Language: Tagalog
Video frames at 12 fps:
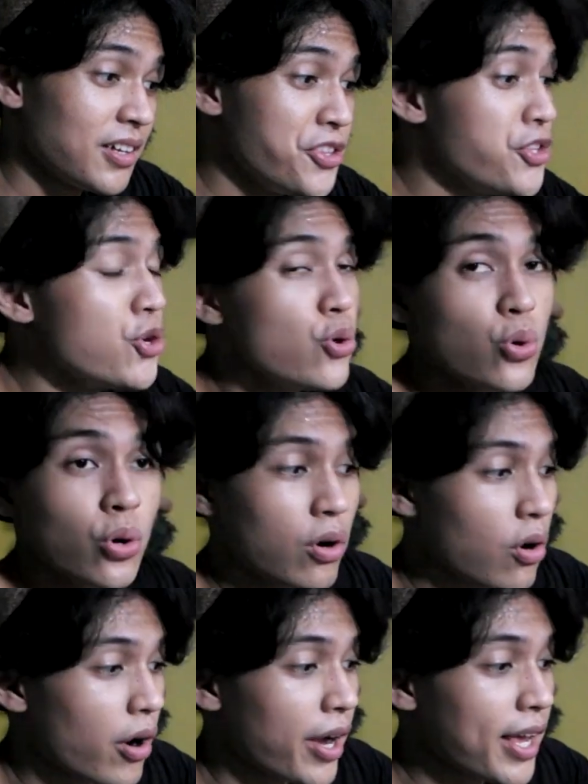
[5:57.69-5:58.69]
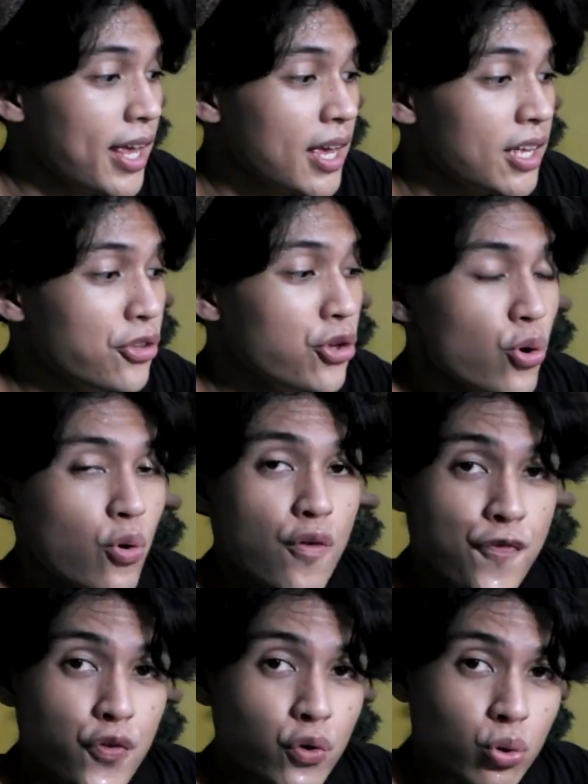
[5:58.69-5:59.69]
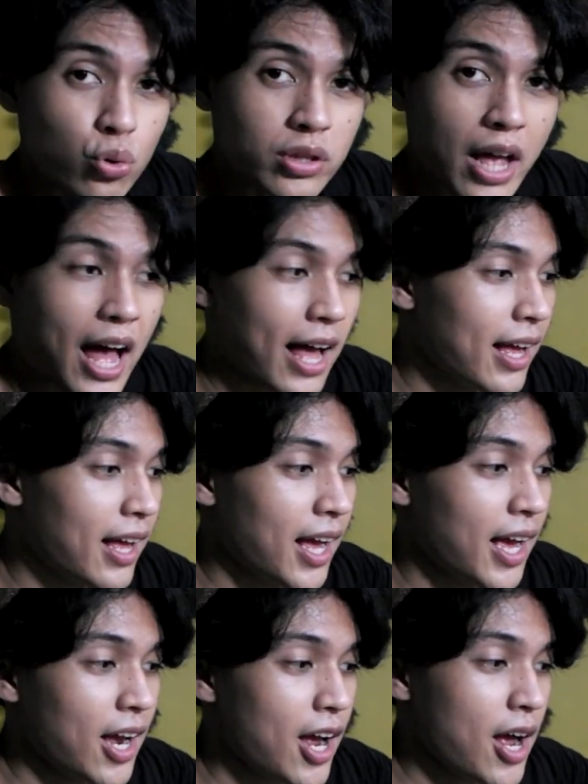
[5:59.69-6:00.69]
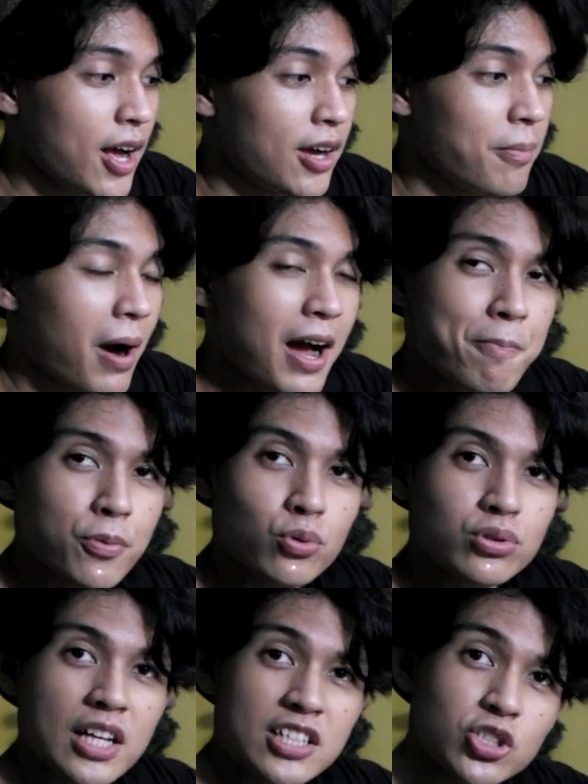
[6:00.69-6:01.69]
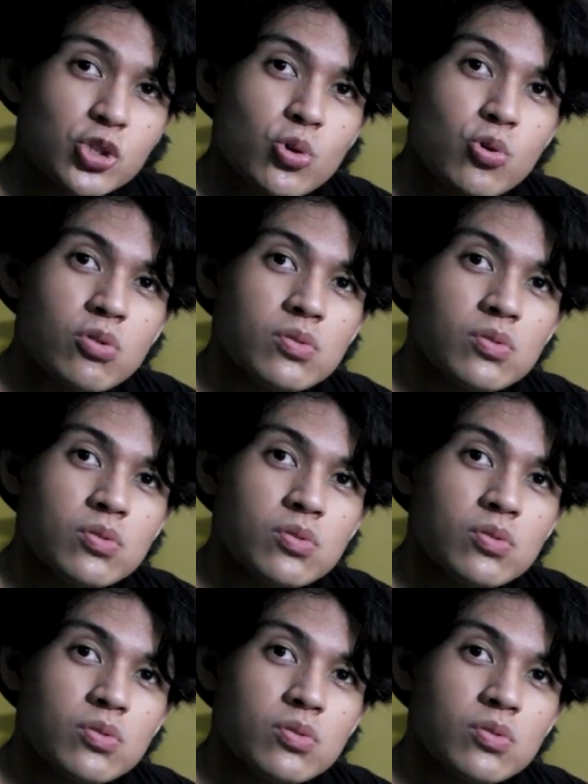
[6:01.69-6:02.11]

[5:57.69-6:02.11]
New, okay? New Furuta. Baka prutas to.